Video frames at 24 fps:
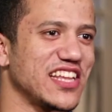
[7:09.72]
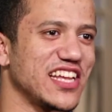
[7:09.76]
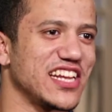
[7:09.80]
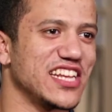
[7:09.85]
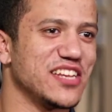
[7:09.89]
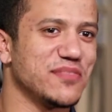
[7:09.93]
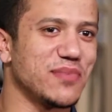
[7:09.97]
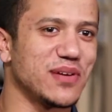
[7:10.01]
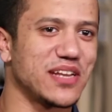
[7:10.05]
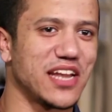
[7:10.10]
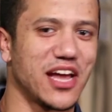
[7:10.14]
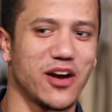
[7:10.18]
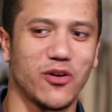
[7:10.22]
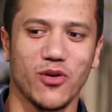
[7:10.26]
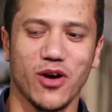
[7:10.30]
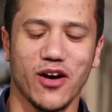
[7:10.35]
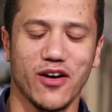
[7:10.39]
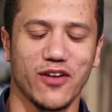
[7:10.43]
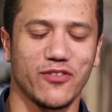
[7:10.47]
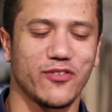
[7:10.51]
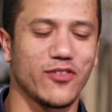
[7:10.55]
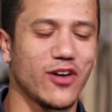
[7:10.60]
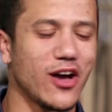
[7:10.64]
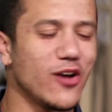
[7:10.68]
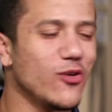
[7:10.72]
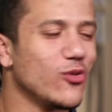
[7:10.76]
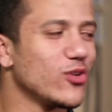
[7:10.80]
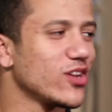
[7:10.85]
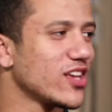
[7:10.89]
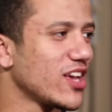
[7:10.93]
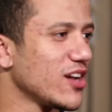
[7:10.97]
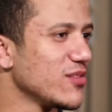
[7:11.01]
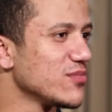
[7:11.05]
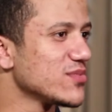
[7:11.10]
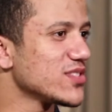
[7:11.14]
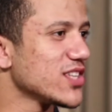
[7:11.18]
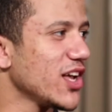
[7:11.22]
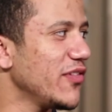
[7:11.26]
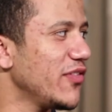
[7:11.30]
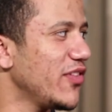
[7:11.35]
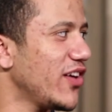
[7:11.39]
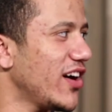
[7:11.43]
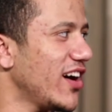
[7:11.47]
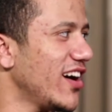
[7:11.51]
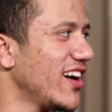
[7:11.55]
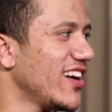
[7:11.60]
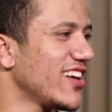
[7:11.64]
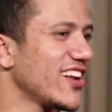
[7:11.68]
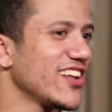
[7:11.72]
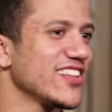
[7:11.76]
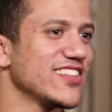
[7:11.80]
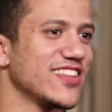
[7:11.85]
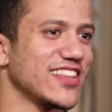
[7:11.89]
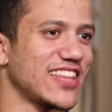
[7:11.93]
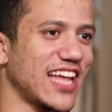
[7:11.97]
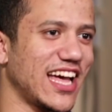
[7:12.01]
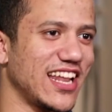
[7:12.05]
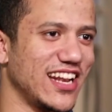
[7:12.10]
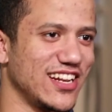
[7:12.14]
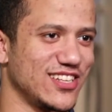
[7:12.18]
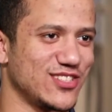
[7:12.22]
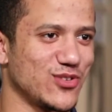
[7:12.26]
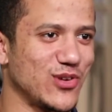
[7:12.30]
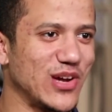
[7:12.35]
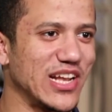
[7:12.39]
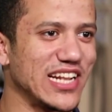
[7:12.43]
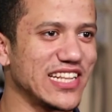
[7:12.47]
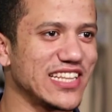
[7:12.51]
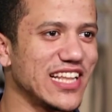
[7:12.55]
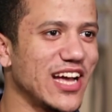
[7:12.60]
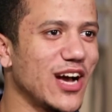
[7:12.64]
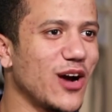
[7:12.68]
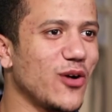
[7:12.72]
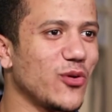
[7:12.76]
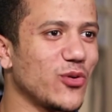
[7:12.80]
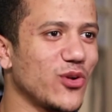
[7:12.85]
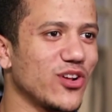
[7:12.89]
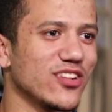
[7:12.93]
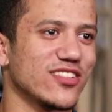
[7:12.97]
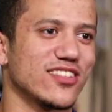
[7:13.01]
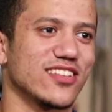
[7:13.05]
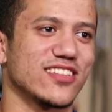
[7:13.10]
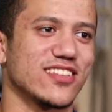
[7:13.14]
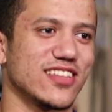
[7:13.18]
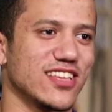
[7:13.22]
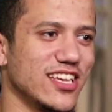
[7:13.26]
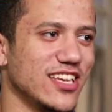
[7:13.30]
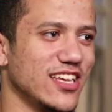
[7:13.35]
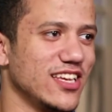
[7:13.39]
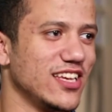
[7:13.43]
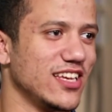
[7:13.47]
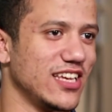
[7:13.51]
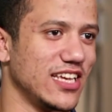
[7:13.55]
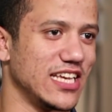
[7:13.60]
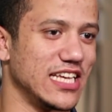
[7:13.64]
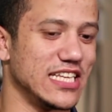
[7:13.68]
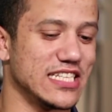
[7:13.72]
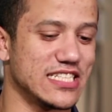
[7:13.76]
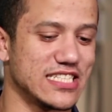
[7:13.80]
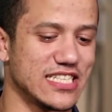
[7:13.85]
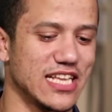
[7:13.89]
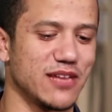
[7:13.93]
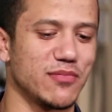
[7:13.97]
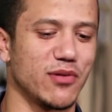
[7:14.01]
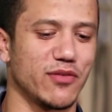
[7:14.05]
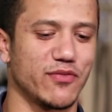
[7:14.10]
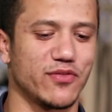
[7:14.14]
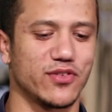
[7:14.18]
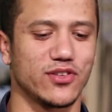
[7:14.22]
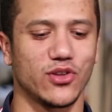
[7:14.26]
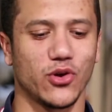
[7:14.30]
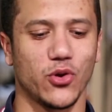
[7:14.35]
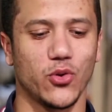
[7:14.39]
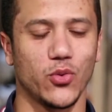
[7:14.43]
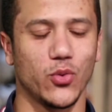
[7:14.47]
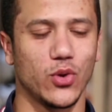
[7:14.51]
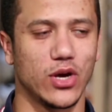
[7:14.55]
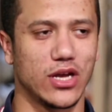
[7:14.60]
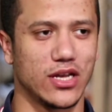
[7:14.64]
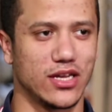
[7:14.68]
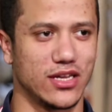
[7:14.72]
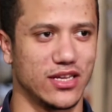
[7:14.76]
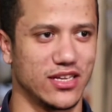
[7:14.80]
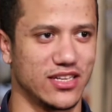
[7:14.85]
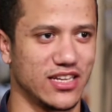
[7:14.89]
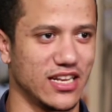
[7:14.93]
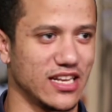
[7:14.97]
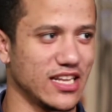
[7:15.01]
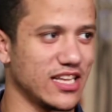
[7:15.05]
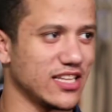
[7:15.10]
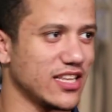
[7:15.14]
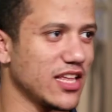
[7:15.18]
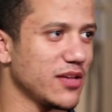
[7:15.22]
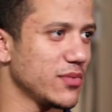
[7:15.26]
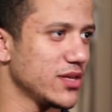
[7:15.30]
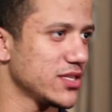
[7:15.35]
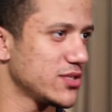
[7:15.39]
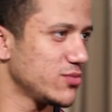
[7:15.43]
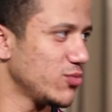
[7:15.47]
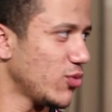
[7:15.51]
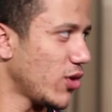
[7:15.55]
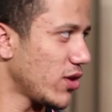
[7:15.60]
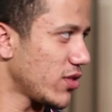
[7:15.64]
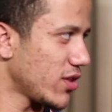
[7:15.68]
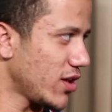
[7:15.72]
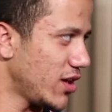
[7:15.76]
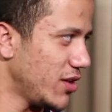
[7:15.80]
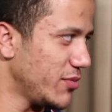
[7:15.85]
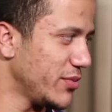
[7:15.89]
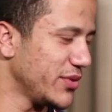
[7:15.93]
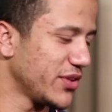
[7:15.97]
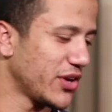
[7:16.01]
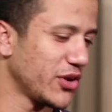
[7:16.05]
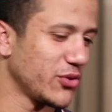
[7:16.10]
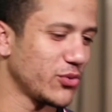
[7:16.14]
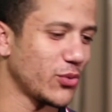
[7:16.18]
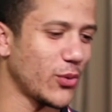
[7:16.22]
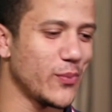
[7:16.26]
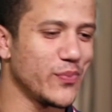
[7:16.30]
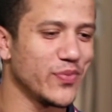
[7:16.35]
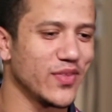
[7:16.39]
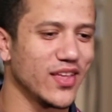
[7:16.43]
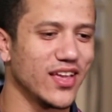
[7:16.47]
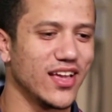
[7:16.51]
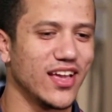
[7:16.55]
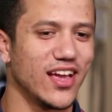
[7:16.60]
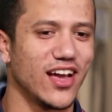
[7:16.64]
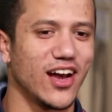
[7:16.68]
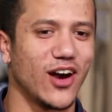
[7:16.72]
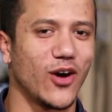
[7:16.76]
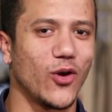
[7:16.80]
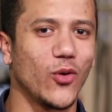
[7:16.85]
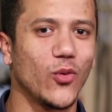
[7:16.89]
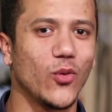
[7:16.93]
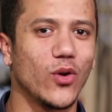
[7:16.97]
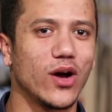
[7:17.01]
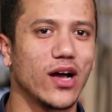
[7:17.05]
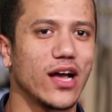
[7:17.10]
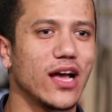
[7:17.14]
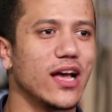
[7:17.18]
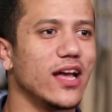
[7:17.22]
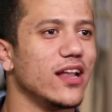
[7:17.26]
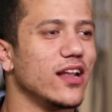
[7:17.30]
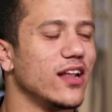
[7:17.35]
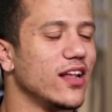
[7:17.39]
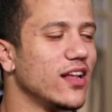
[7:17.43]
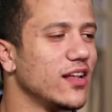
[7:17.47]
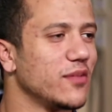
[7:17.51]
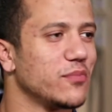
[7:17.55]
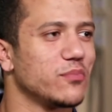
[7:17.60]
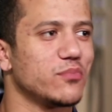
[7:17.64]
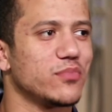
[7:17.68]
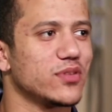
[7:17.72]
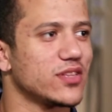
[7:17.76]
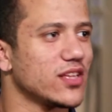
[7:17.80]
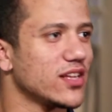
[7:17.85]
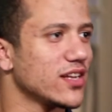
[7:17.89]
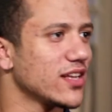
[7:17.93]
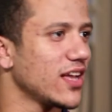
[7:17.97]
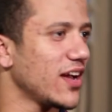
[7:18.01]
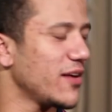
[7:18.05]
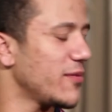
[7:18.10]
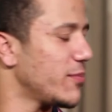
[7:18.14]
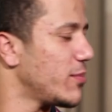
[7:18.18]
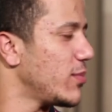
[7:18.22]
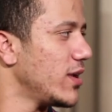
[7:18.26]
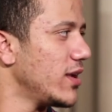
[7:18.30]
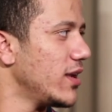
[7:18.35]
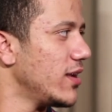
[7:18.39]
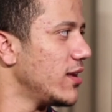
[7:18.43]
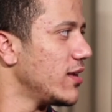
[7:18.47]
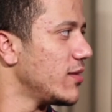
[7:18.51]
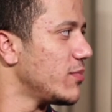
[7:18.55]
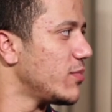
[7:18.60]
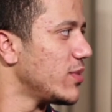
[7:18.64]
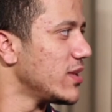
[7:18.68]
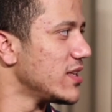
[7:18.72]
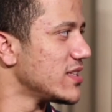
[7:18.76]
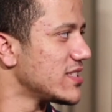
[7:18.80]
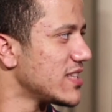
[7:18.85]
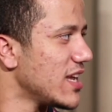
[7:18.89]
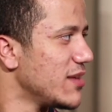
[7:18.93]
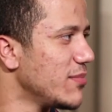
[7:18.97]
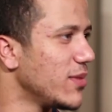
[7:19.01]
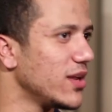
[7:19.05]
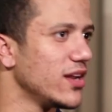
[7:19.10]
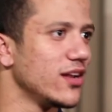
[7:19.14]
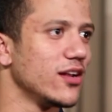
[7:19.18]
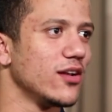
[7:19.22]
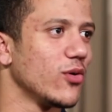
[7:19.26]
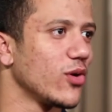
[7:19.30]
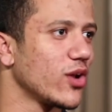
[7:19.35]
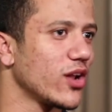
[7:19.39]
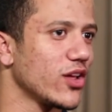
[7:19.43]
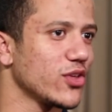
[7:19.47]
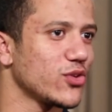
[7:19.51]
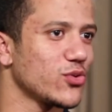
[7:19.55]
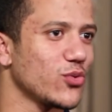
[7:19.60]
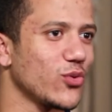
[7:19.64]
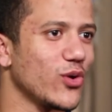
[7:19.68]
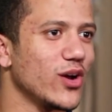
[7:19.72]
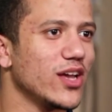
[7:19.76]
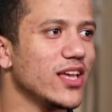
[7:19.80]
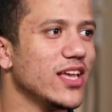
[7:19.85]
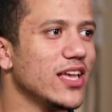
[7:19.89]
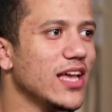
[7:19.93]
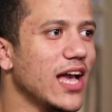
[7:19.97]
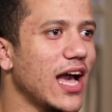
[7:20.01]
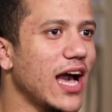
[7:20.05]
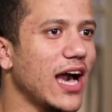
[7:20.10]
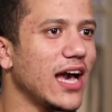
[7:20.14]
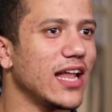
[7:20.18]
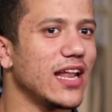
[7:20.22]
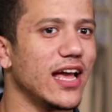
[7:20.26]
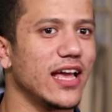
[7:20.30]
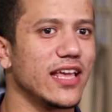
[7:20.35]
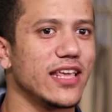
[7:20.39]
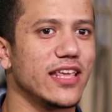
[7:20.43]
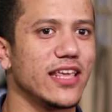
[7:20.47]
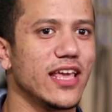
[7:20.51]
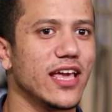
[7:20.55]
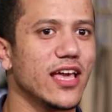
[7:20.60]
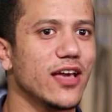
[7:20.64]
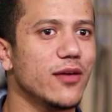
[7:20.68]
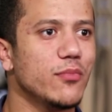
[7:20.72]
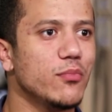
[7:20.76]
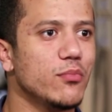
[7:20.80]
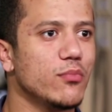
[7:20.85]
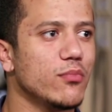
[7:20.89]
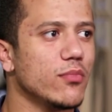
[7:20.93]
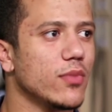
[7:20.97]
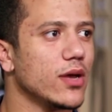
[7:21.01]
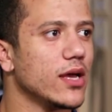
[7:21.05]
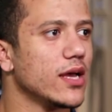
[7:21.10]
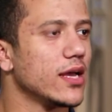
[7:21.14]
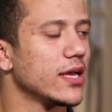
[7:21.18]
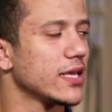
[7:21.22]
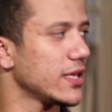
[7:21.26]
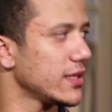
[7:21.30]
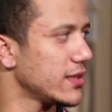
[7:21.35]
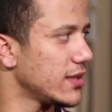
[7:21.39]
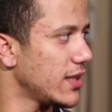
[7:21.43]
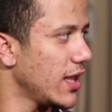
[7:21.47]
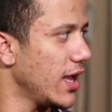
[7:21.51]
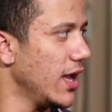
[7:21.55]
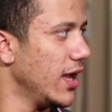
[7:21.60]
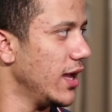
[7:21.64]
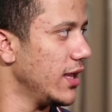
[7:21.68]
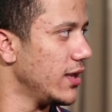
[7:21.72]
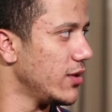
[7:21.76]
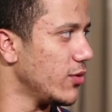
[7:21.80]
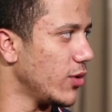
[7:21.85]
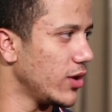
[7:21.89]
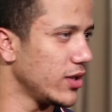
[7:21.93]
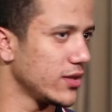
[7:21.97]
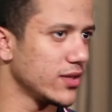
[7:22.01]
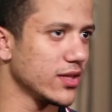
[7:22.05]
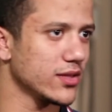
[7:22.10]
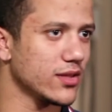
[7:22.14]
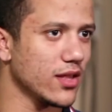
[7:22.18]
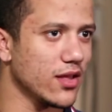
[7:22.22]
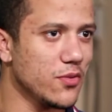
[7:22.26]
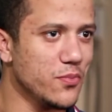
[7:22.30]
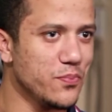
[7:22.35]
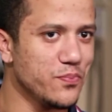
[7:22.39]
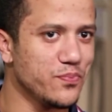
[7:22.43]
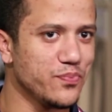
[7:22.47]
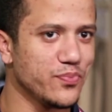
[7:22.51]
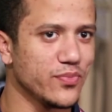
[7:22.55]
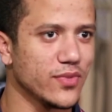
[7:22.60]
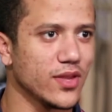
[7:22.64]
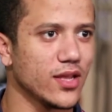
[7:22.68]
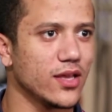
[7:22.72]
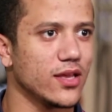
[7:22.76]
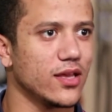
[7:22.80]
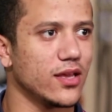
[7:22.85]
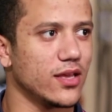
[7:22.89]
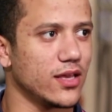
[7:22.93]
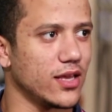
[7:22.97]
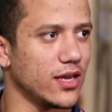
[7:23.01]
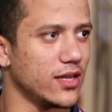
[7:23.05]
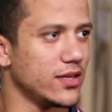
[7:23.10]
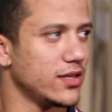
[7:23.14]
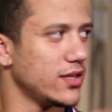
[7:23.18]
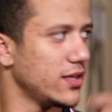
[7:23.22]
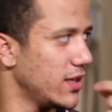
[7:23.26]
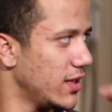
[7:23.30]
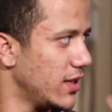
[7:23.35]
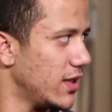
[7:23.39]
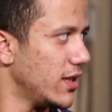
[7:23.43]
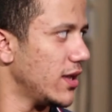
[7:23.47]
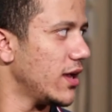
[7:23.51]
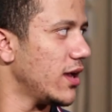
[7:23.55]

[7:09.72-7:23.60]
تقريبا او في اول كام صفحه ردت على السؤال ده او ردت ايه ايه السبب في ان هو الكتاب اسمه اثقل من رضوى هو بترجع بالزمن لورا شويه على ايام جدها لوالدتها يعني آه،